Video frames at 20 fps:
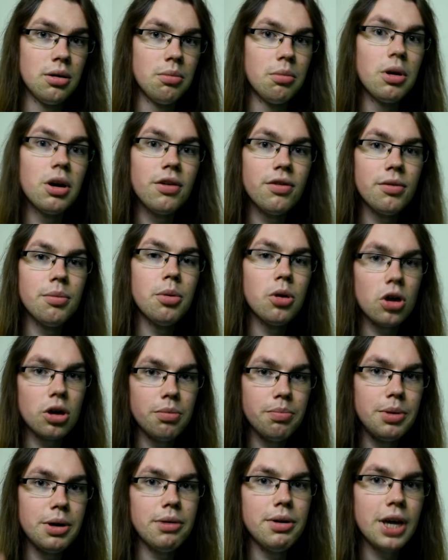Moje
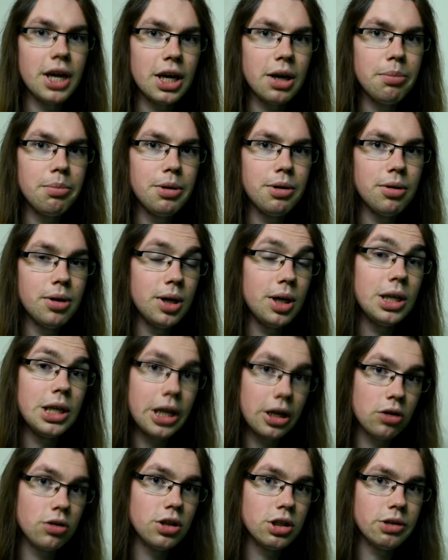wybory były jakie były i
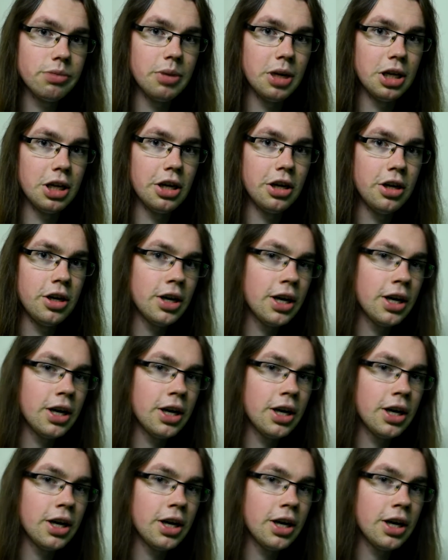tego nie zmienię.